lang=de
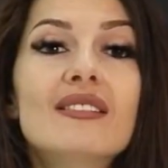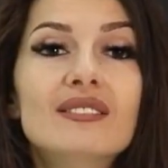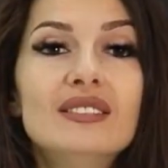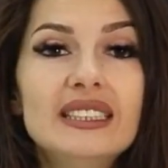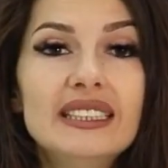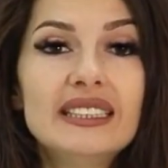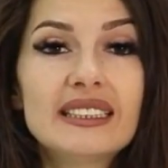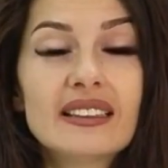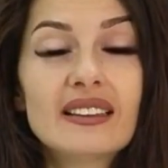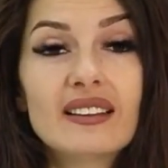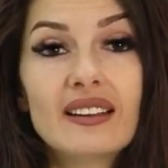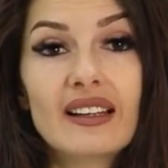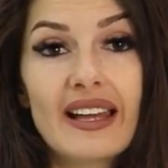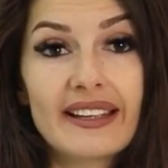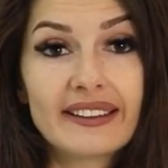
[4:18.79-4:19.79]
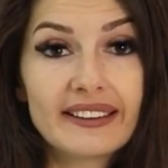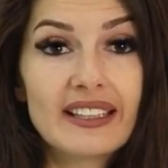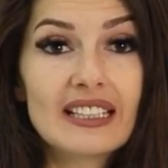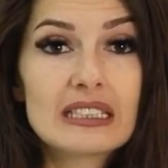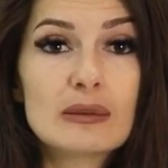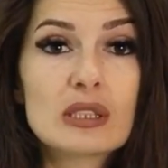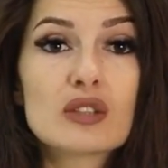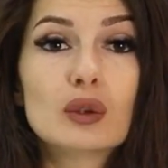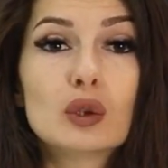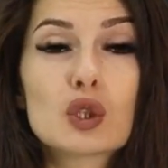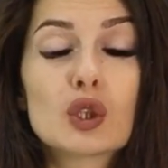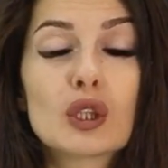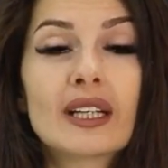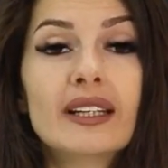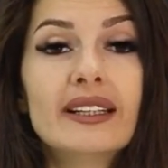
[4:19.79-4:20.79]
wie ich ein
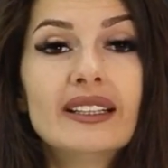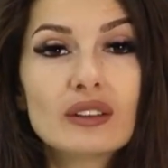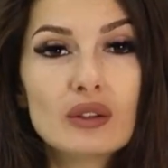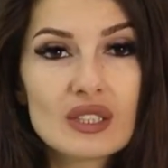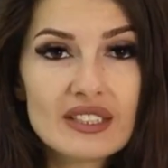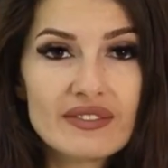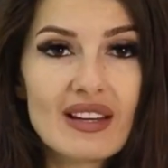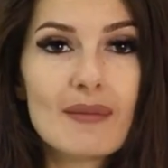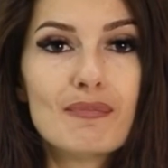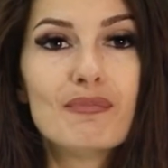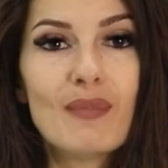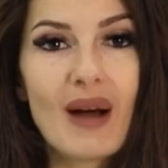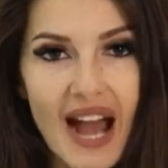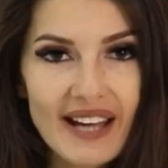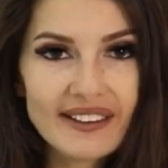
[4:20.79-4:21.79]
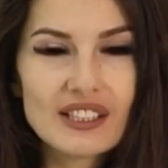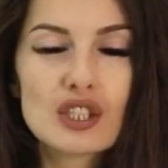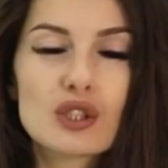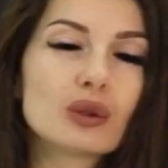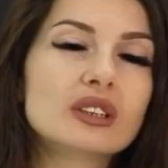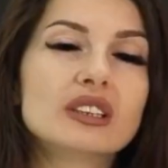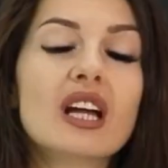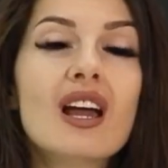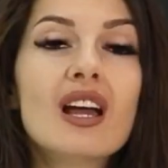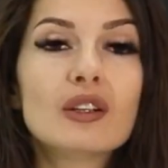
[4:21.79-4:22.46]
Keksmisch-Fotoshooting inklusive Badeshooting